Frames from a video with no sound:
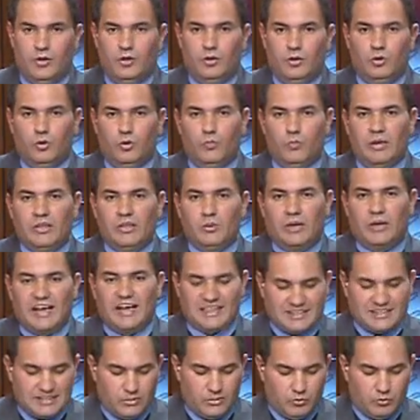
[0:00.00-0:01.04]
Uma
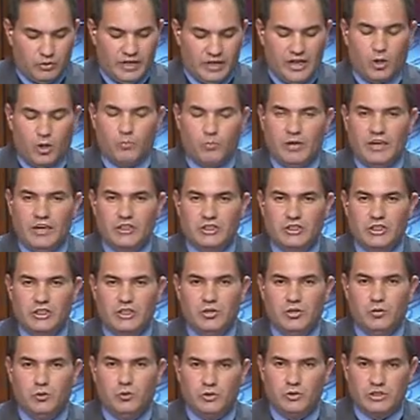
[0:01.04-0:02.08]
educação realmente
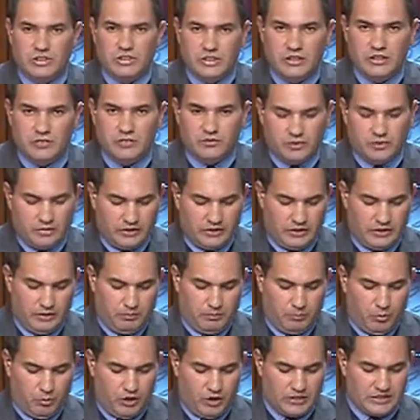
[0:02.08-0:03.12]
inclusiva que
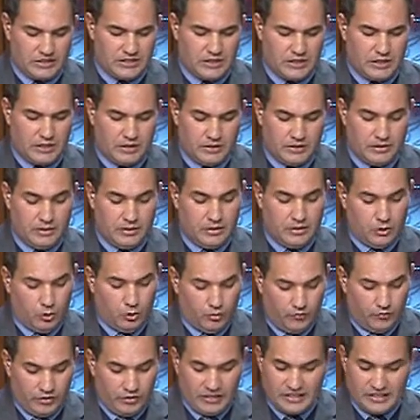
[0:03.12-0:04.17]
possa
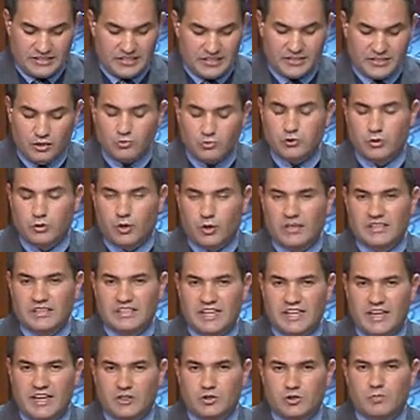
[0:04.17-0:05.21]
oferecer não só
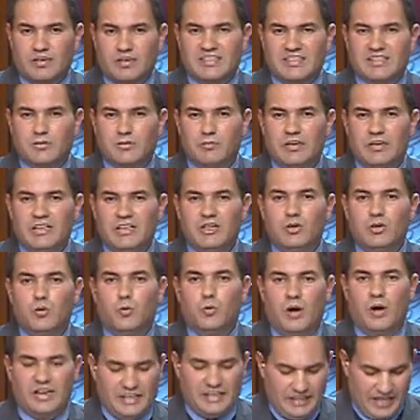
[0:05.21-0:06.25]
acesso, mas também
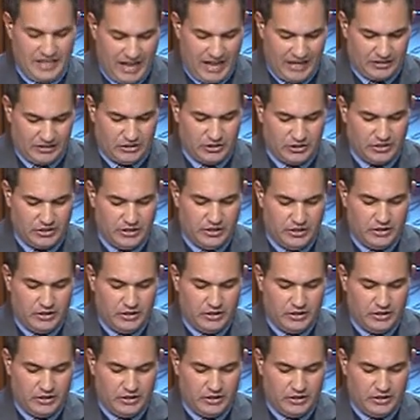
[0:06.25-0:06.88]
qualidade.